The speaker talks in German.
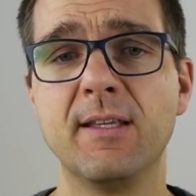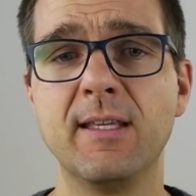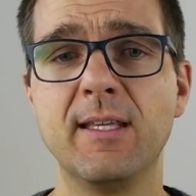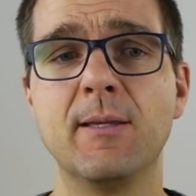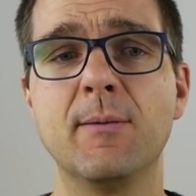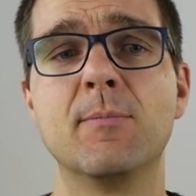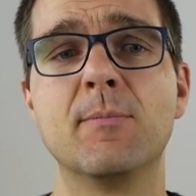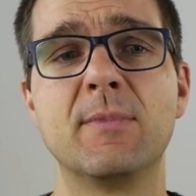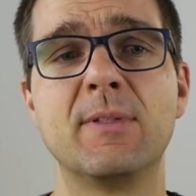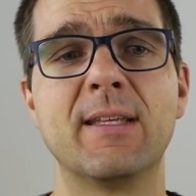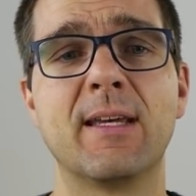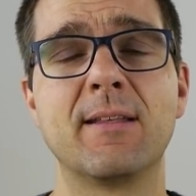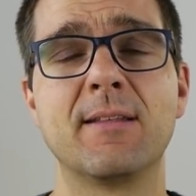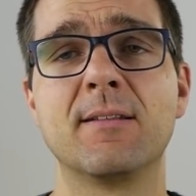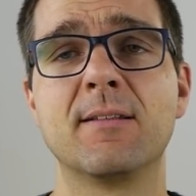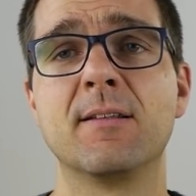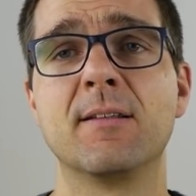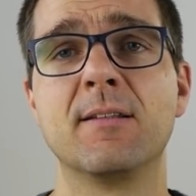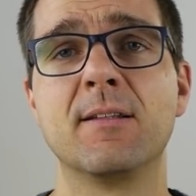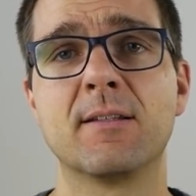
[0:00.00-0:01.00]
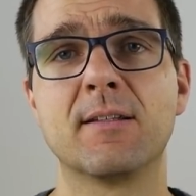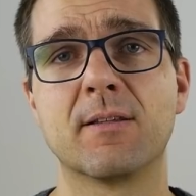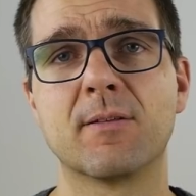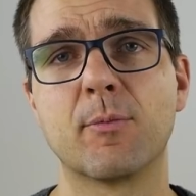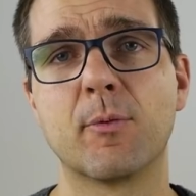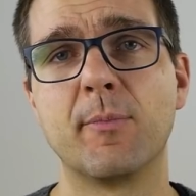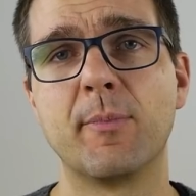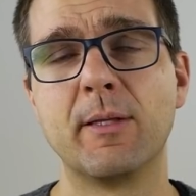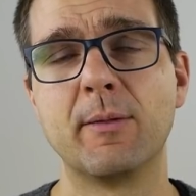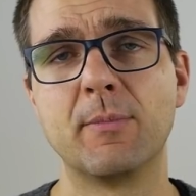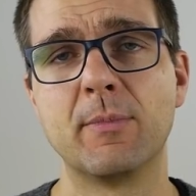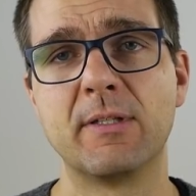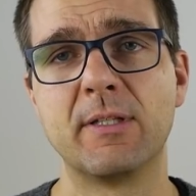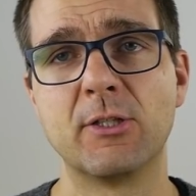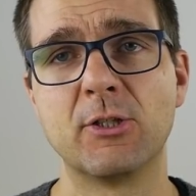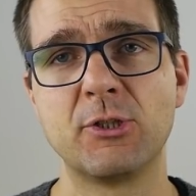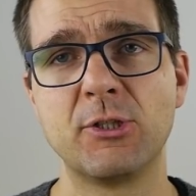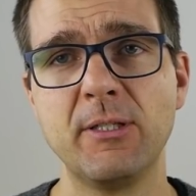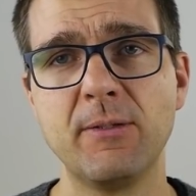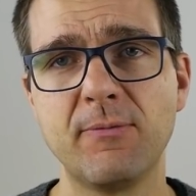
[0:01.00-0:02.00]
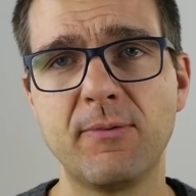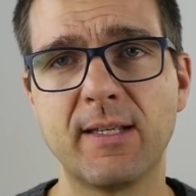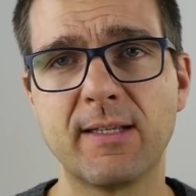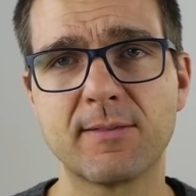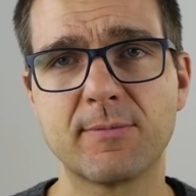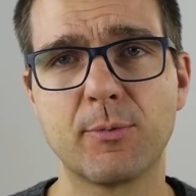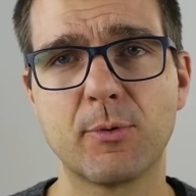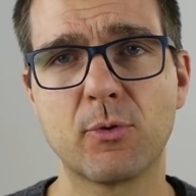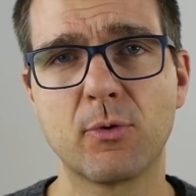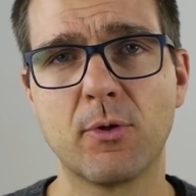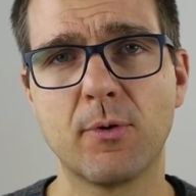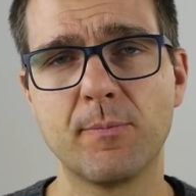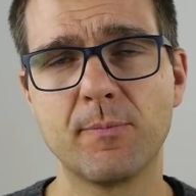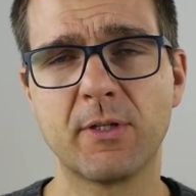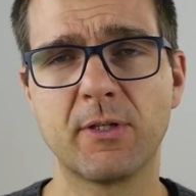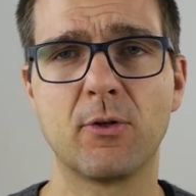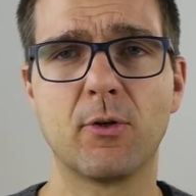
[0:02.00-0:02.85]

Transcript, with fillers: eben dann nicht das Problem mit der Schieflast bekommt,